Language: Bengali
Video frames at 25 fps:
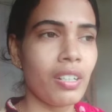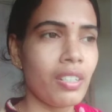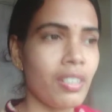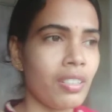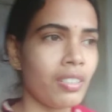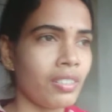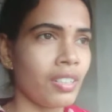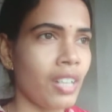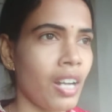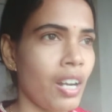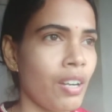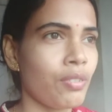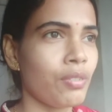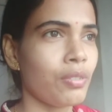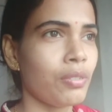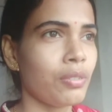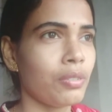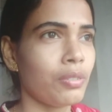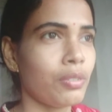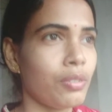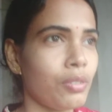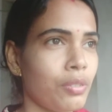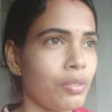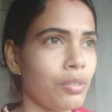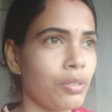কারণ
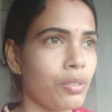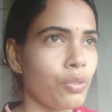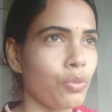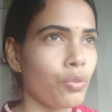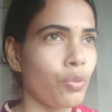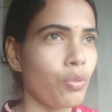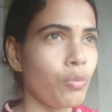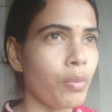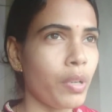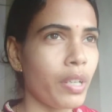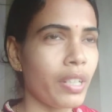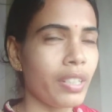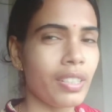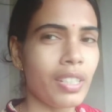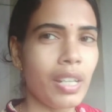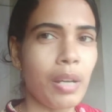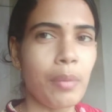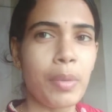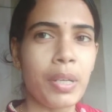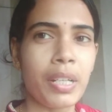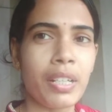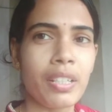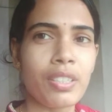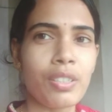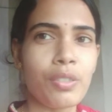সময়টা
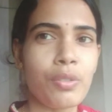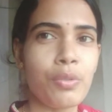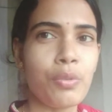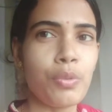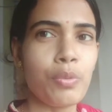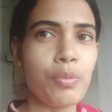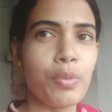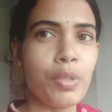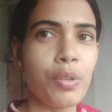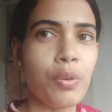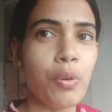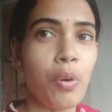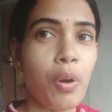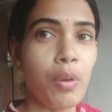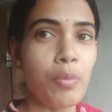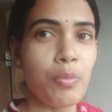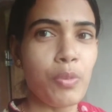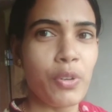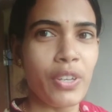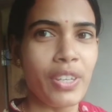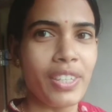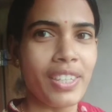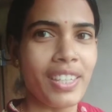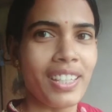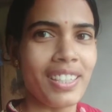আমার কাছে খুবই কম
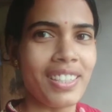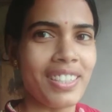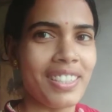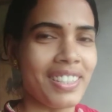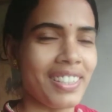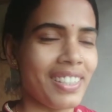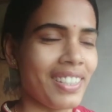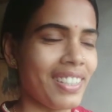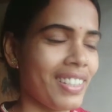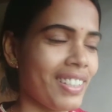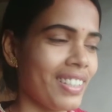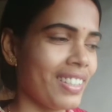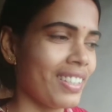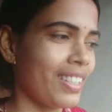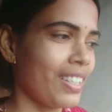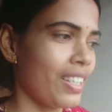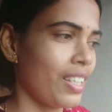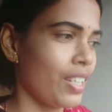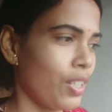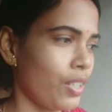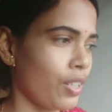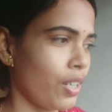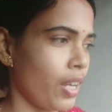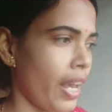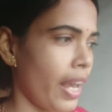হয়ে যাচ্ছে
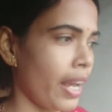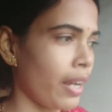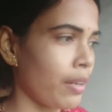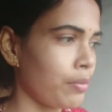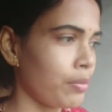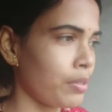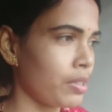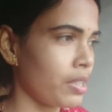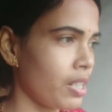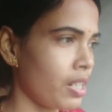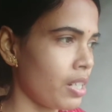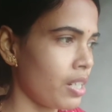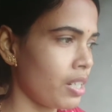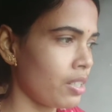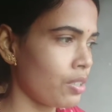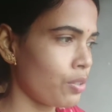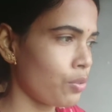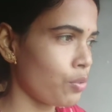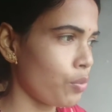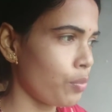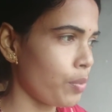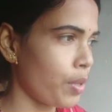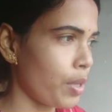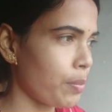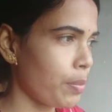এক ফোটা
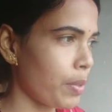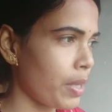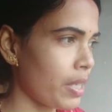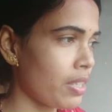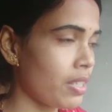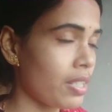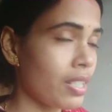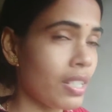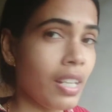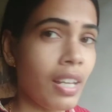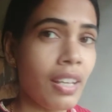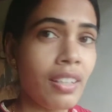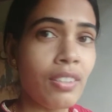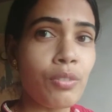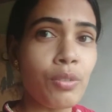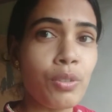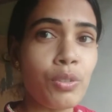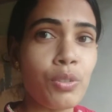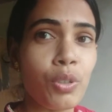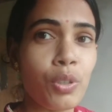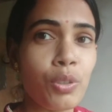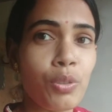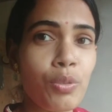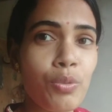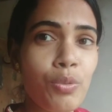সময় পাচ্ছি না তো
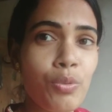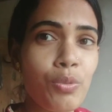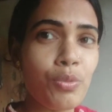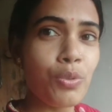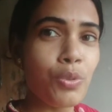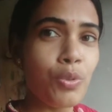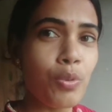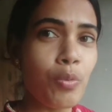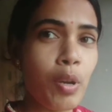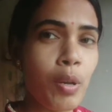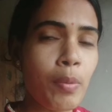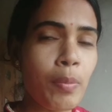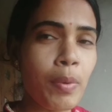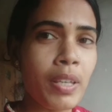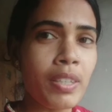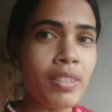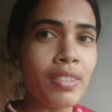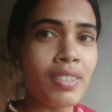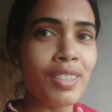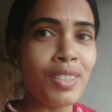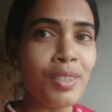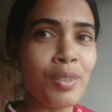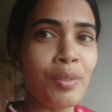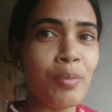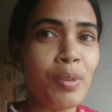যতটুকু সময়
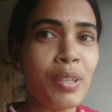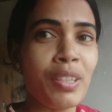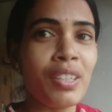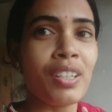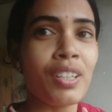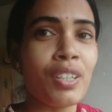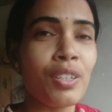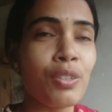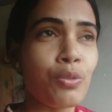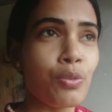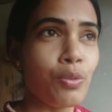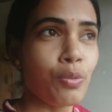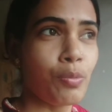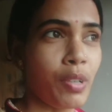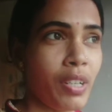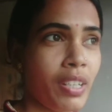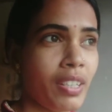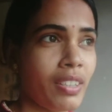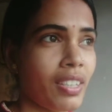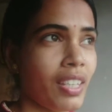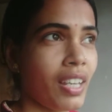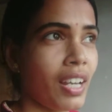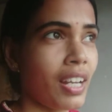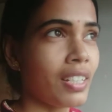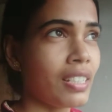পাচ্ছি তোমাদেরকে সময়
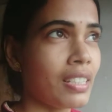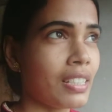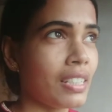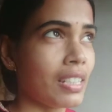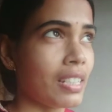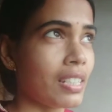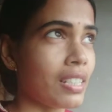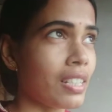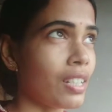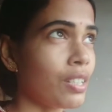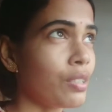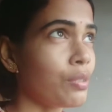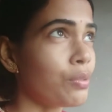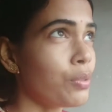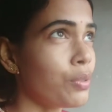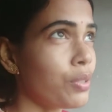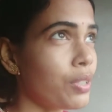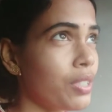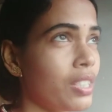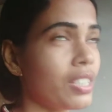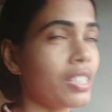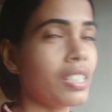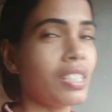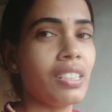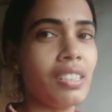দেওয়ার চেষ্টা
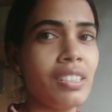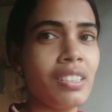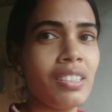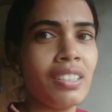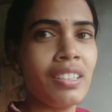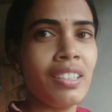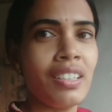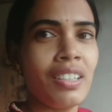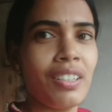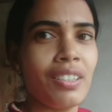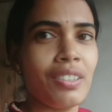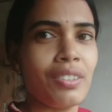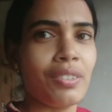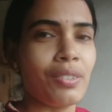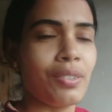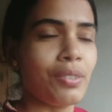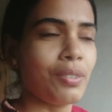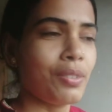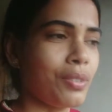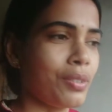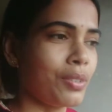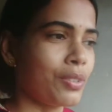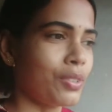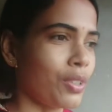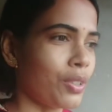করছি তো
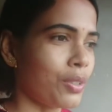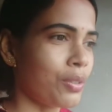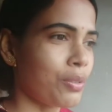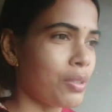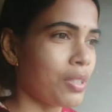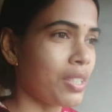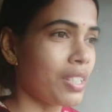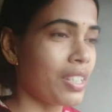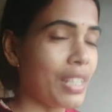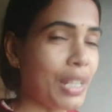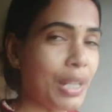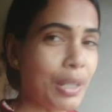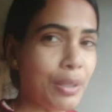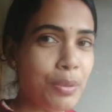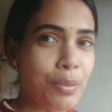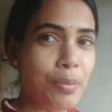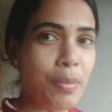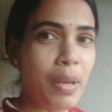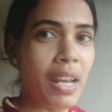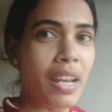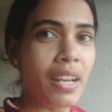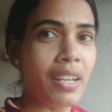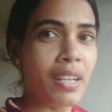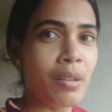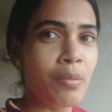যতদিন না একটু
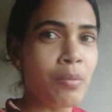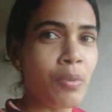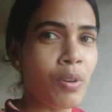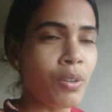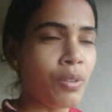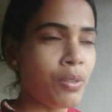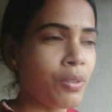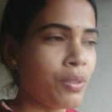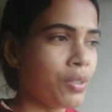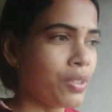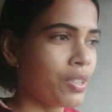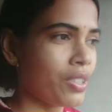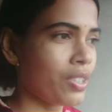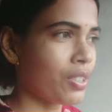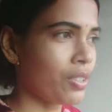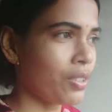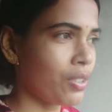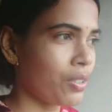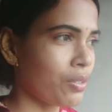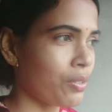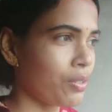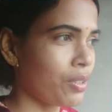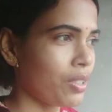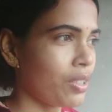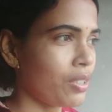বেলাটা বড় হচ্ছে
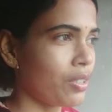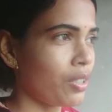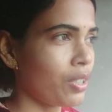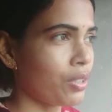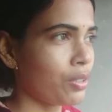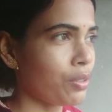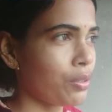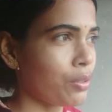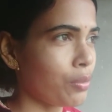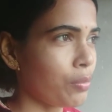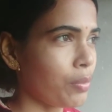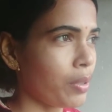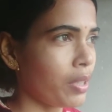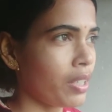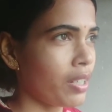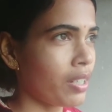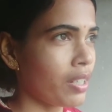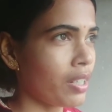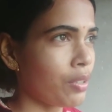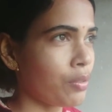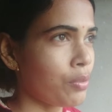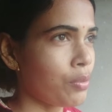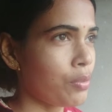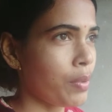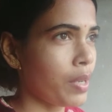ততদিন হয়তো
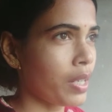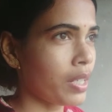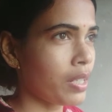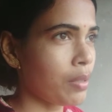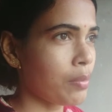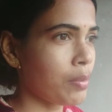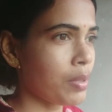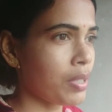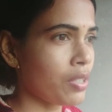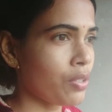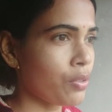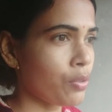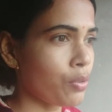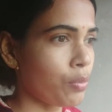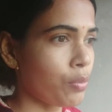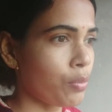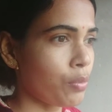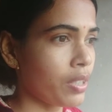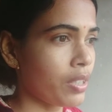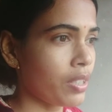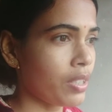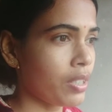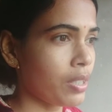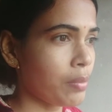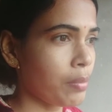তোমাদেরকে খুব একটা বেশি সময়
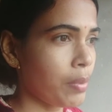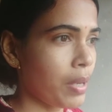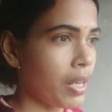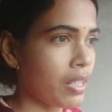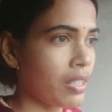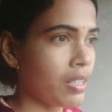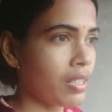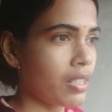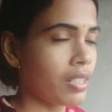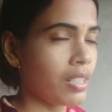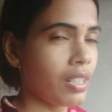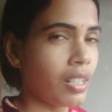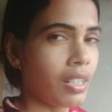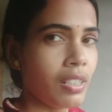দিতে পারছি না